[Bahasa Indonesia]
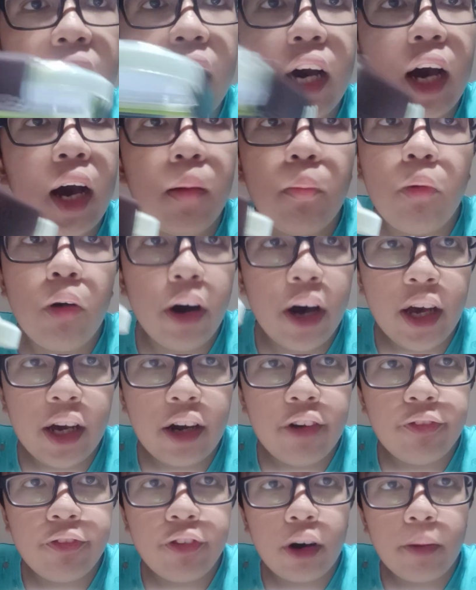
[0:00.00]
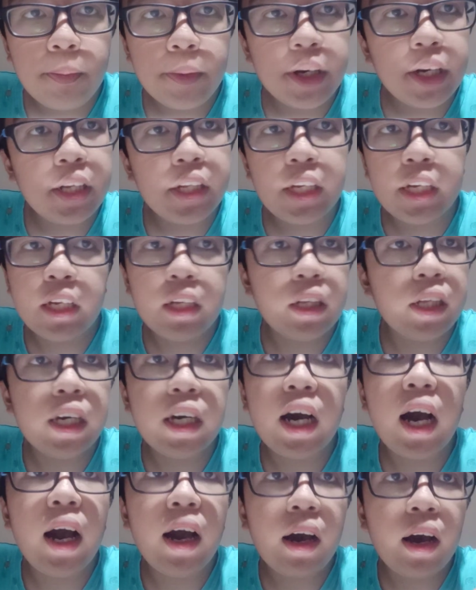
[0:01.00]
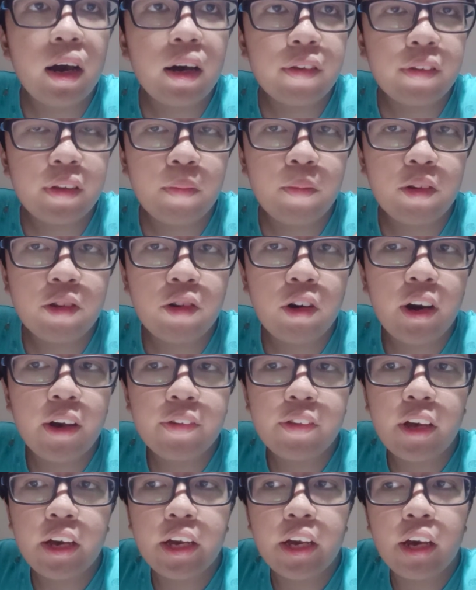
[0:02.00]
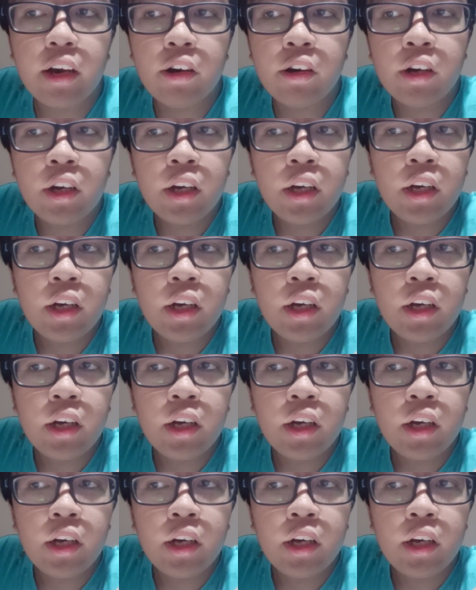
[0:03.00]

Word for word: nggak boleh ngevlog begini, dilarang sama sekolah saya.